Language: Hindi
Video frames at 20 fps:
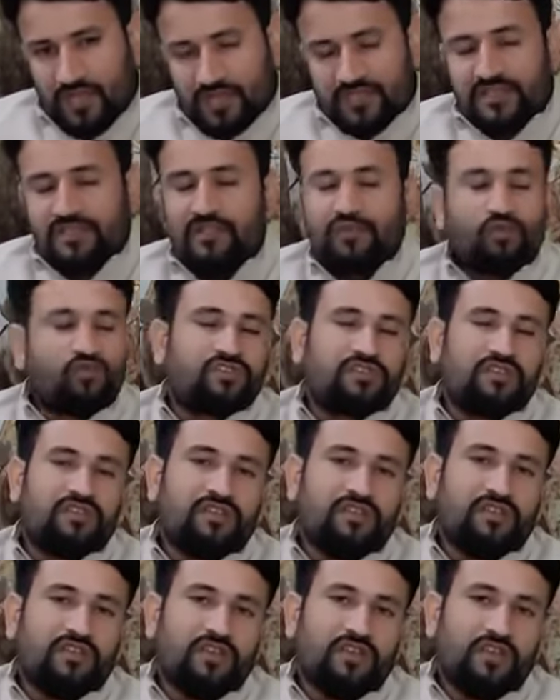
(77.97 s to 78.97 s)
जल्द से जल्द खुशी
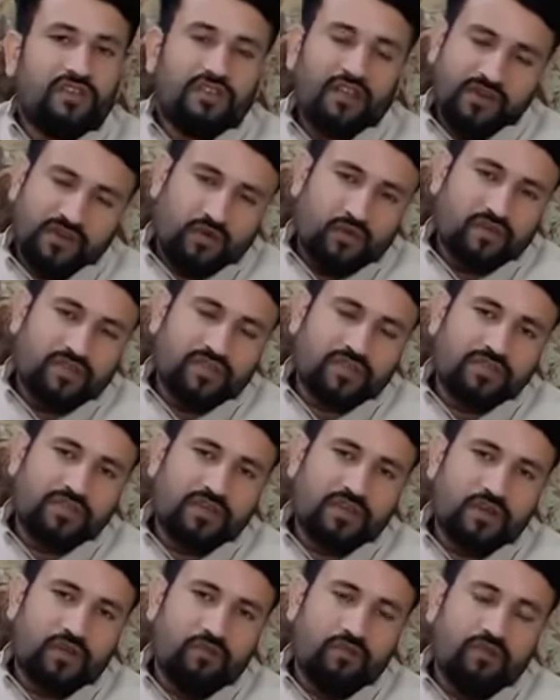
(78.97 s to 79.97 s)
देने की कोशिश
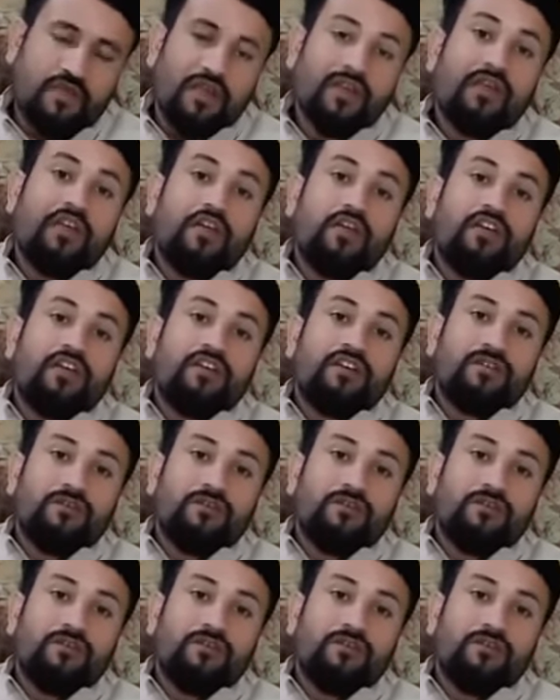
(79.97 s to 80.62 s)
कर रहा हूं